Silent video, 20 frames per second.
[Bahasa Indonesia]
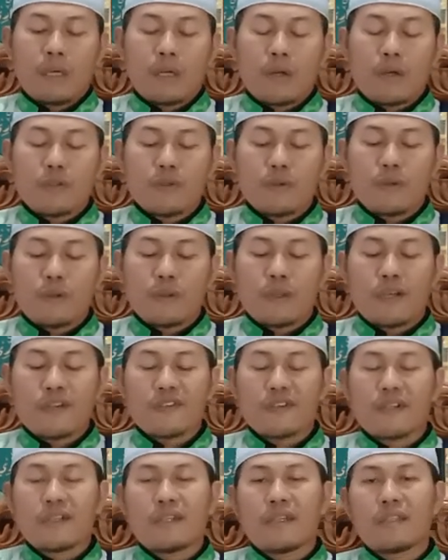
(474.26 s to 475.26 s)
Rasulullah
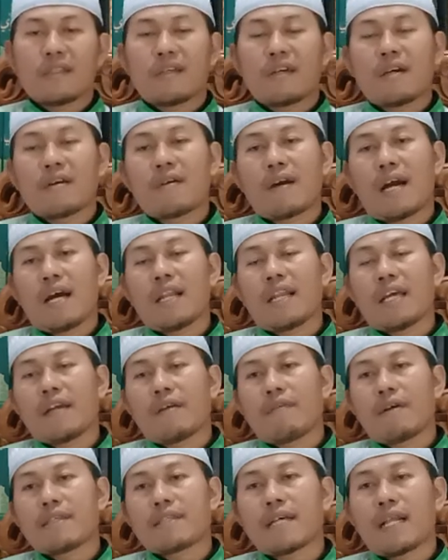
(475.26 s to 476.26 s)
Shallallahu
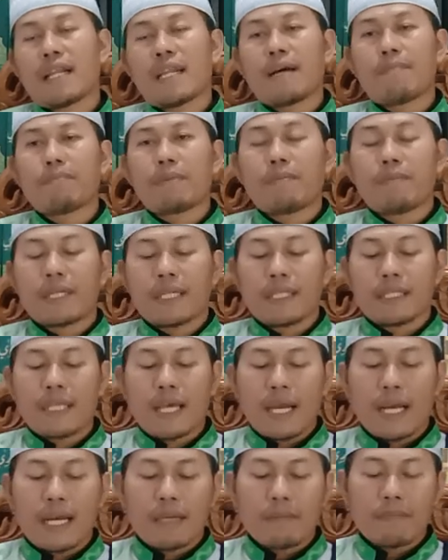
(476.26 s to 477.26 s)
Alaihi Wasallam
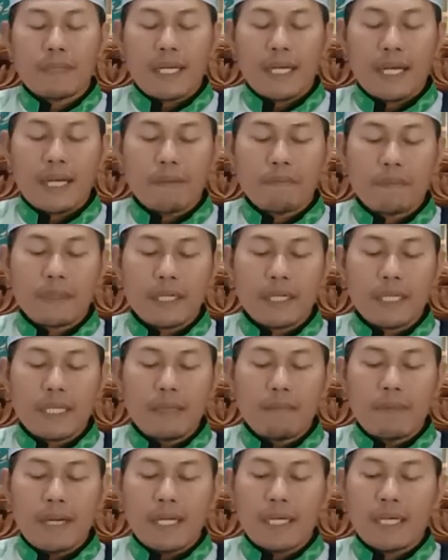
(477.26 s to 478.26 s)
memerintahkan mereka
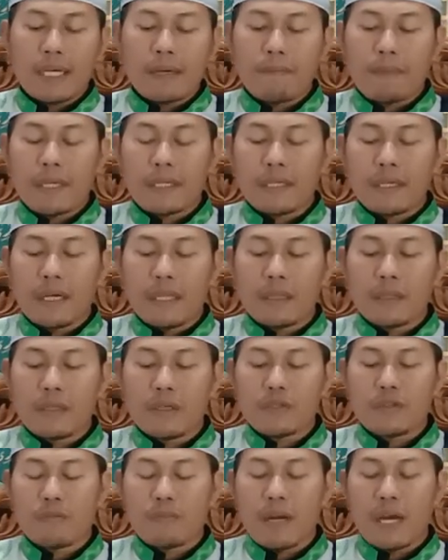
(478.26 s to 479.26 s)
beriman kepada
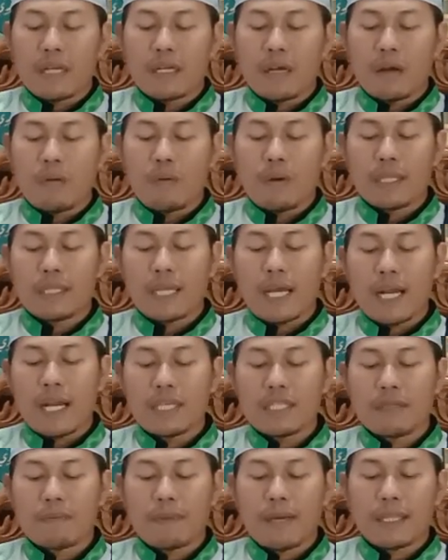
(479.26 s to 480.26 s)
Allah Subhanahu Wa Taala
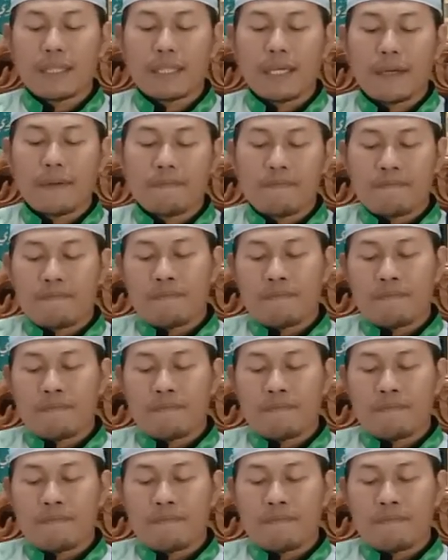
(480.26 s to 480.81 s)
semata.